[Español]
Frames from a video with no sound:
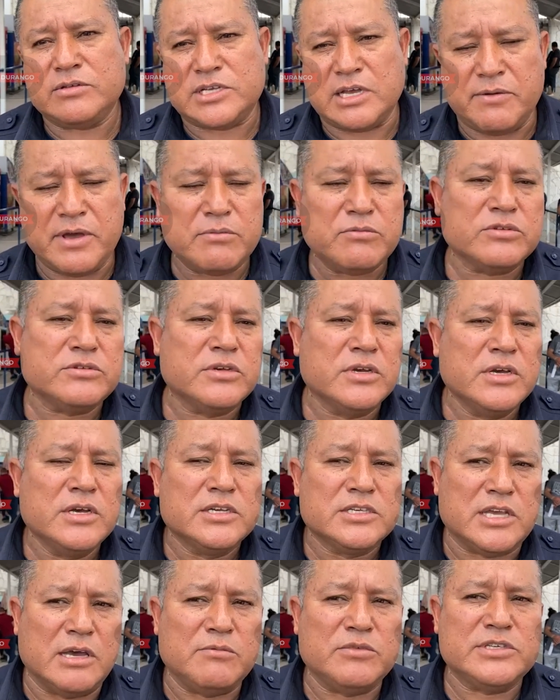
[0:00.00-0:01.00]
Sabemos,
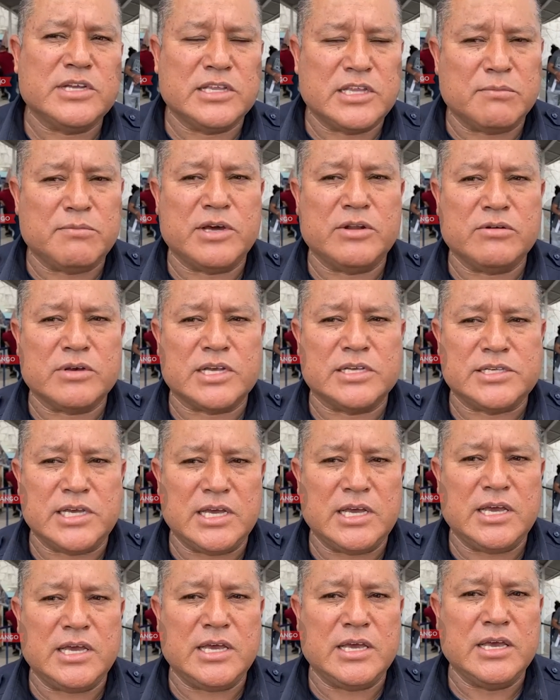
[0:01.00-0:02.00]
sabemos de antemano que
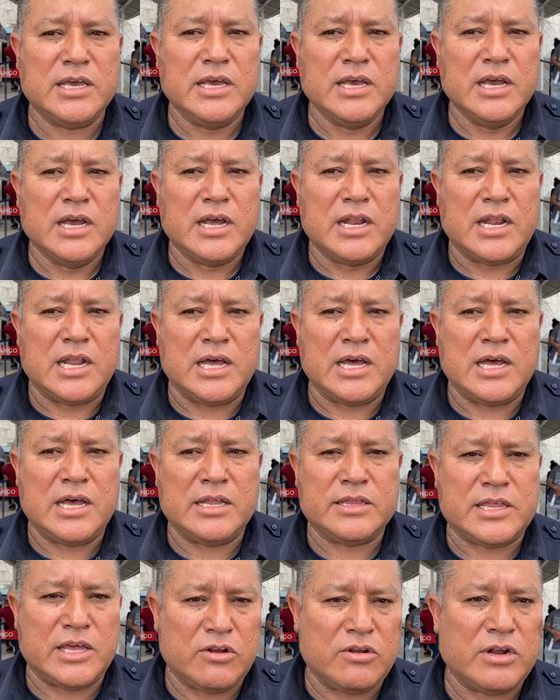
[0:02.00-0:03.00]
sí, la
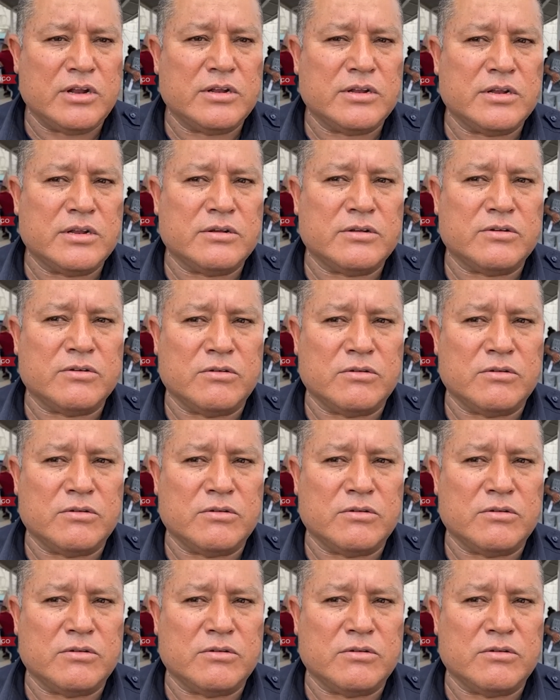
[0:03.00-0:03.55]
anterior,